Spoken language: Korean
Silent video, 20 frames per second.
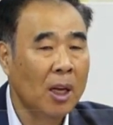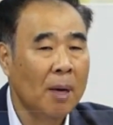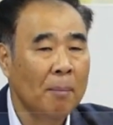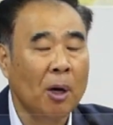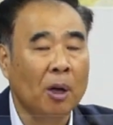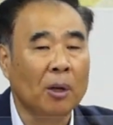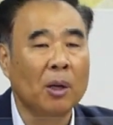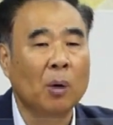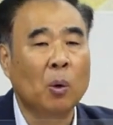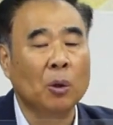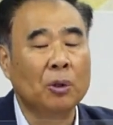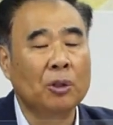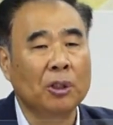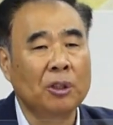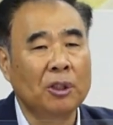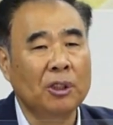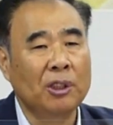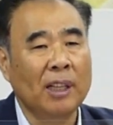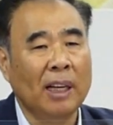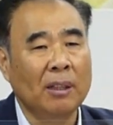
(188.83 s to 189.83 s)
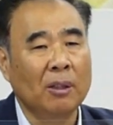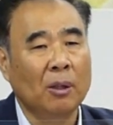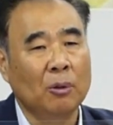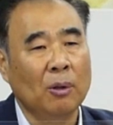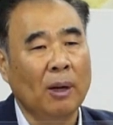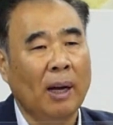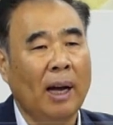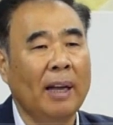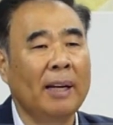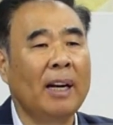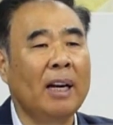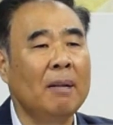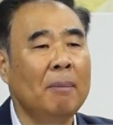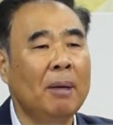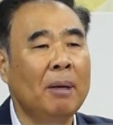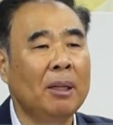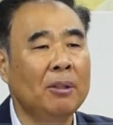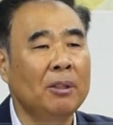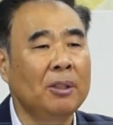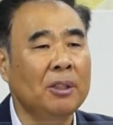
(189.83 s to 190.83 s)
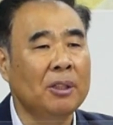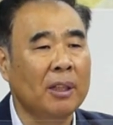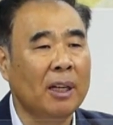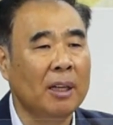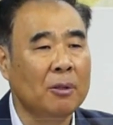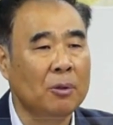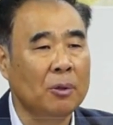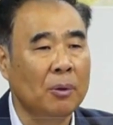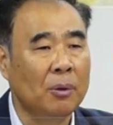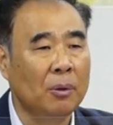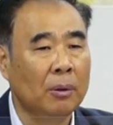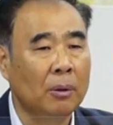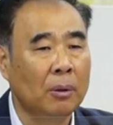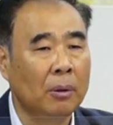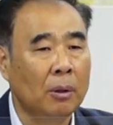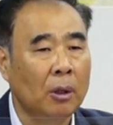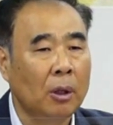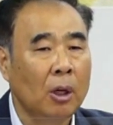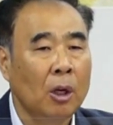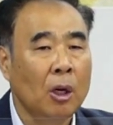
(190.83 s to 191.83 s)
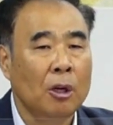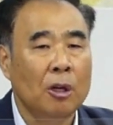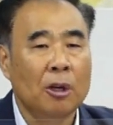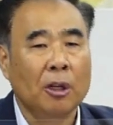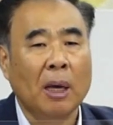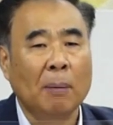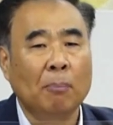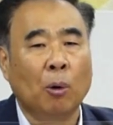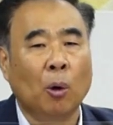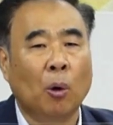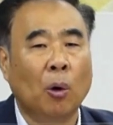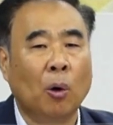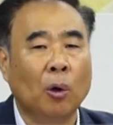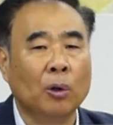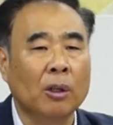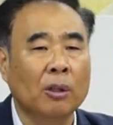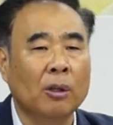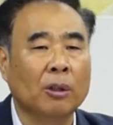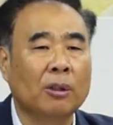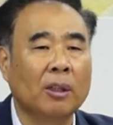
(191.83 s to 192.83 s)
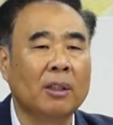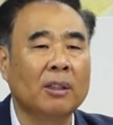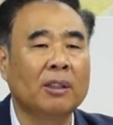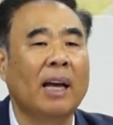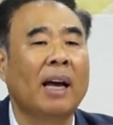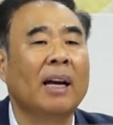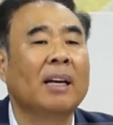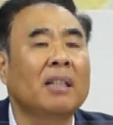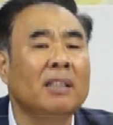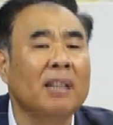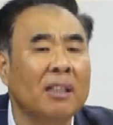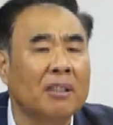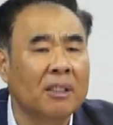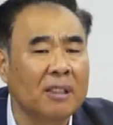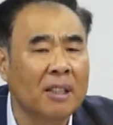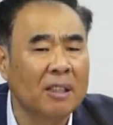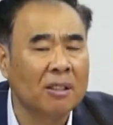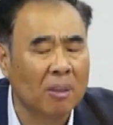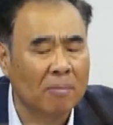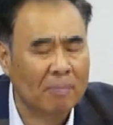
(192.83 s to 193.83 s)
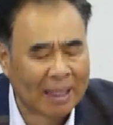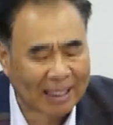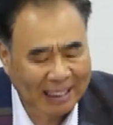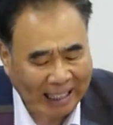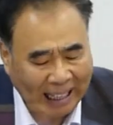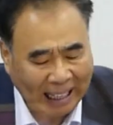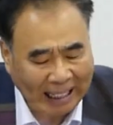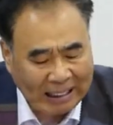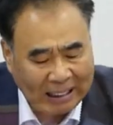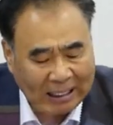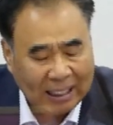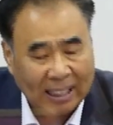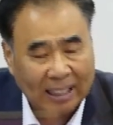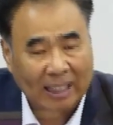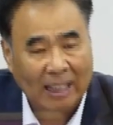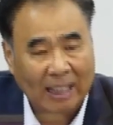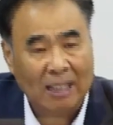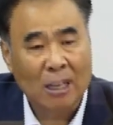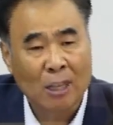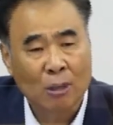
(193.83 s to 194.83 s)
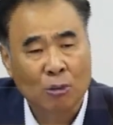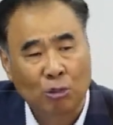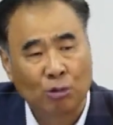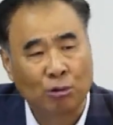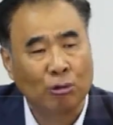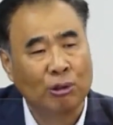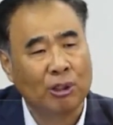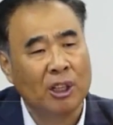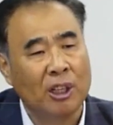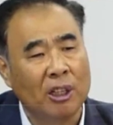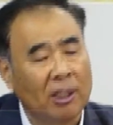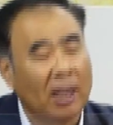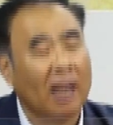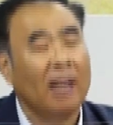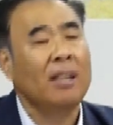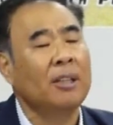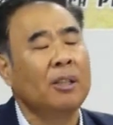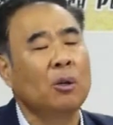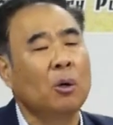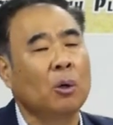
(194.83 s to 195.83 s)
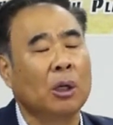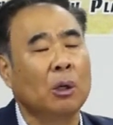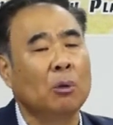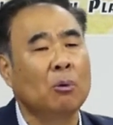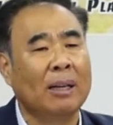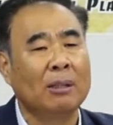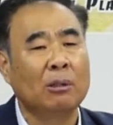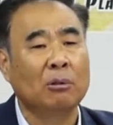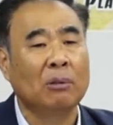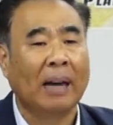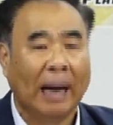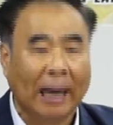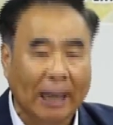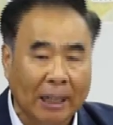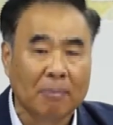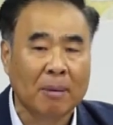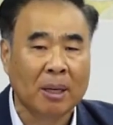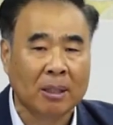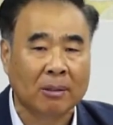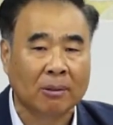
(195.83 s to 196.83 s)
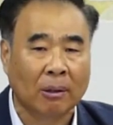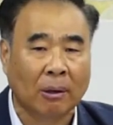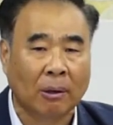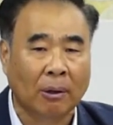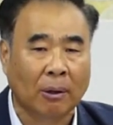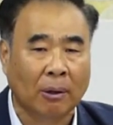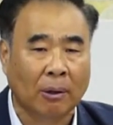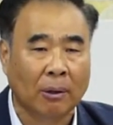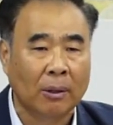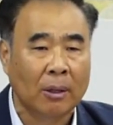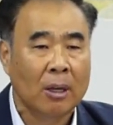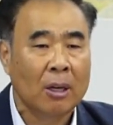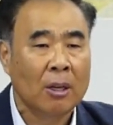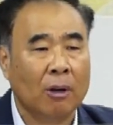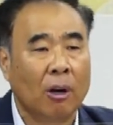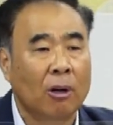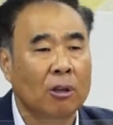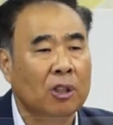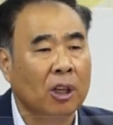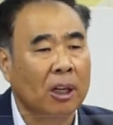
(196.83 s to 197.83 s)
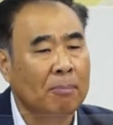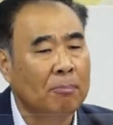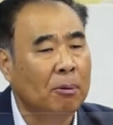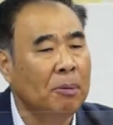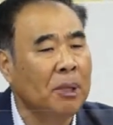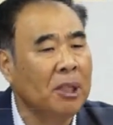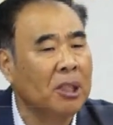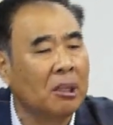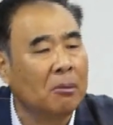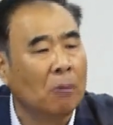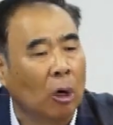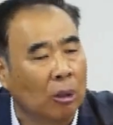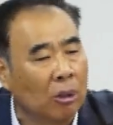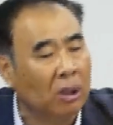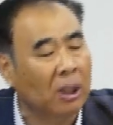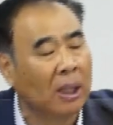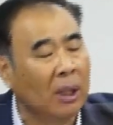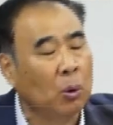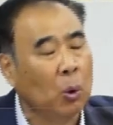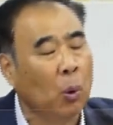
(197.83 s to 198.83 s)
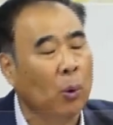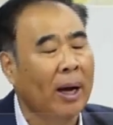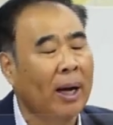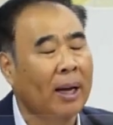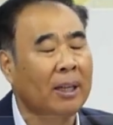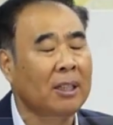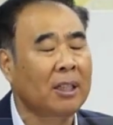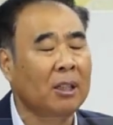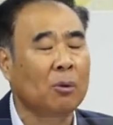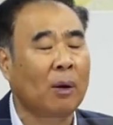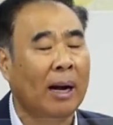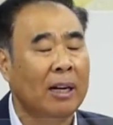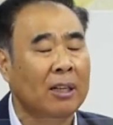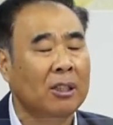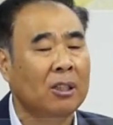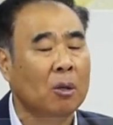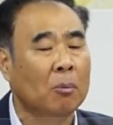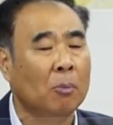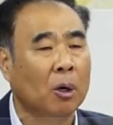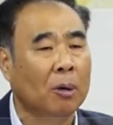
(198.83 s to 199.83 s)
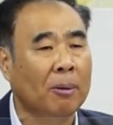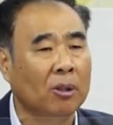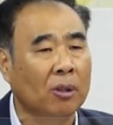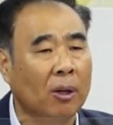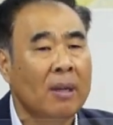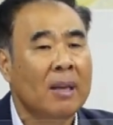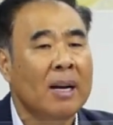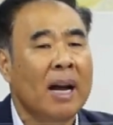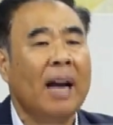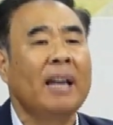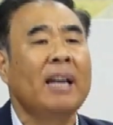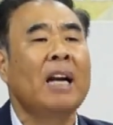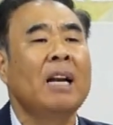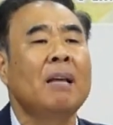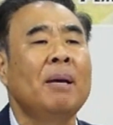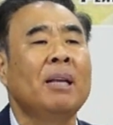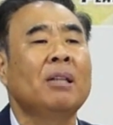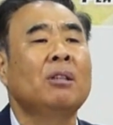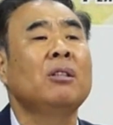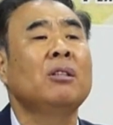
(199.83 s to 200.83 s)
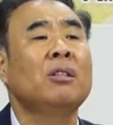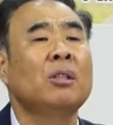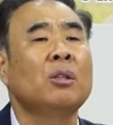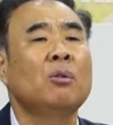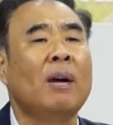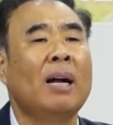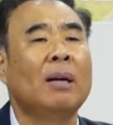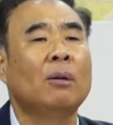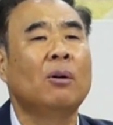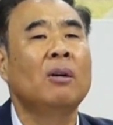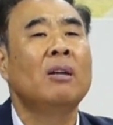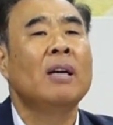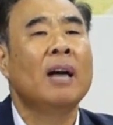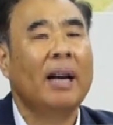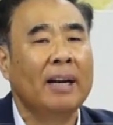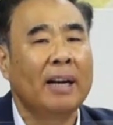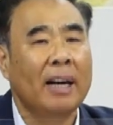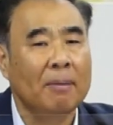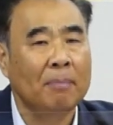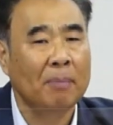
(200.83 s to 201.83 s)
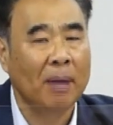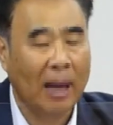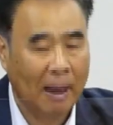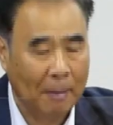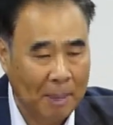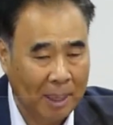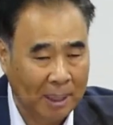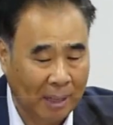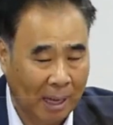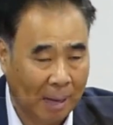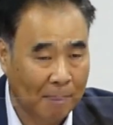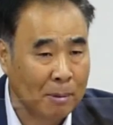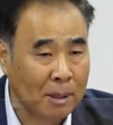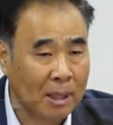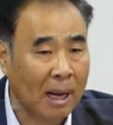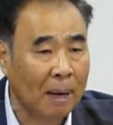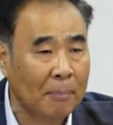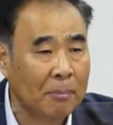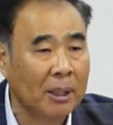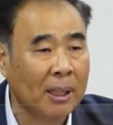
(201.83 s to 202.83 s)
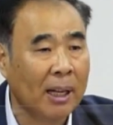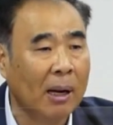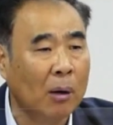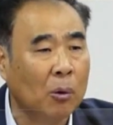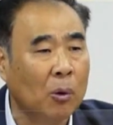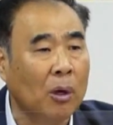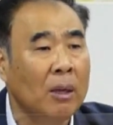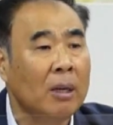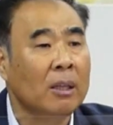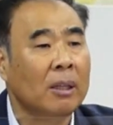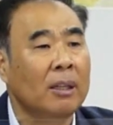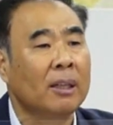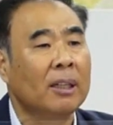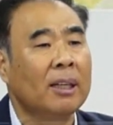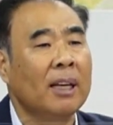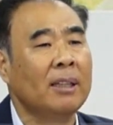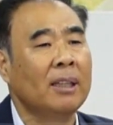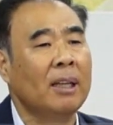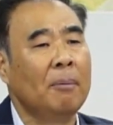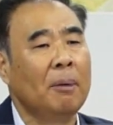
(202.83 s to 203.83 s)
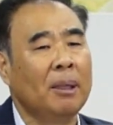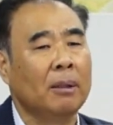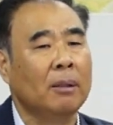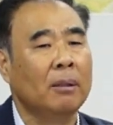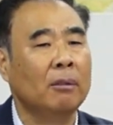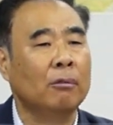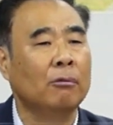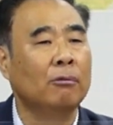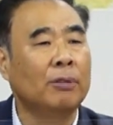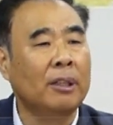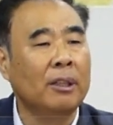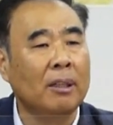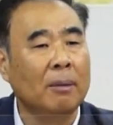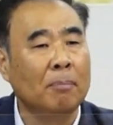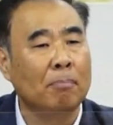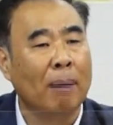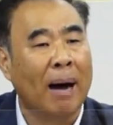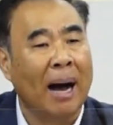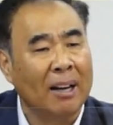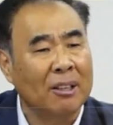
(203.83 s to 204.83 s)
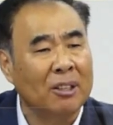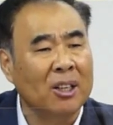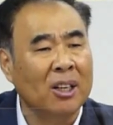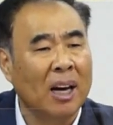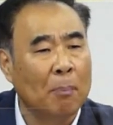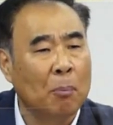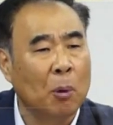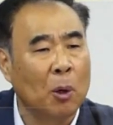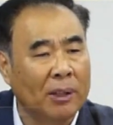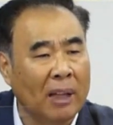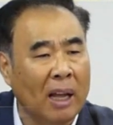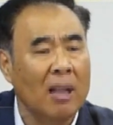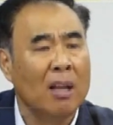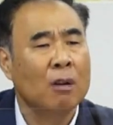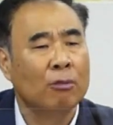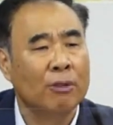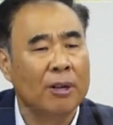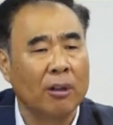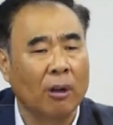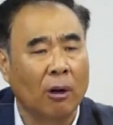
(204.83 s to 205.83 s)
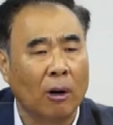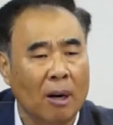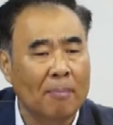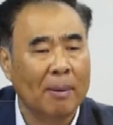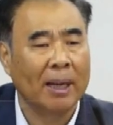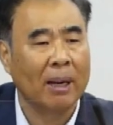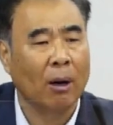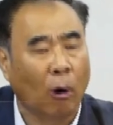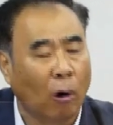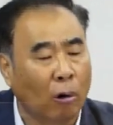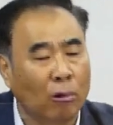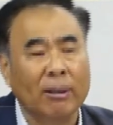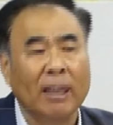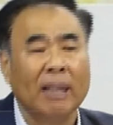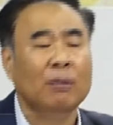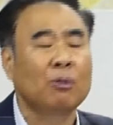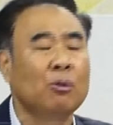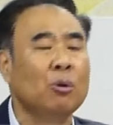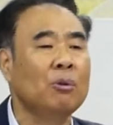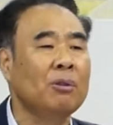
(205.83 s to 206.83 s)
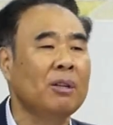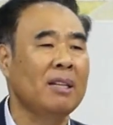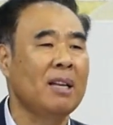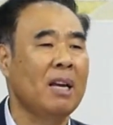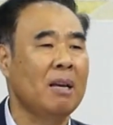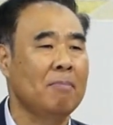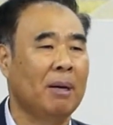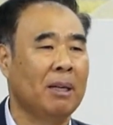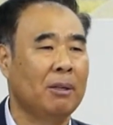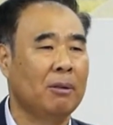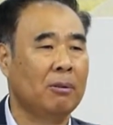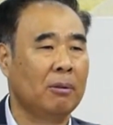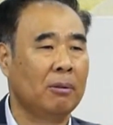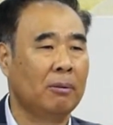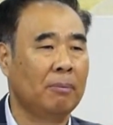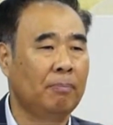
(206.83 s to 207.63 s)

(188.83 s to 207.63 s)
병이 고쳐지지 않는 것도 하나님의 뜻이겠죠. 이렇게 모든 것들을 자기 자신이 정말 간절하게 죽기 살기로 기도하지도 않으면서 영적인 부분이 지금 어떻게 돌아가는지도 알지도 모르면서 하나님의 뜻으로 알고 하나님 아멘 감사합니다라고 이렇게 한다면 우리는 마귀가 볼 때 우리는 얼마나 억울한 존재냐 이 말이죠.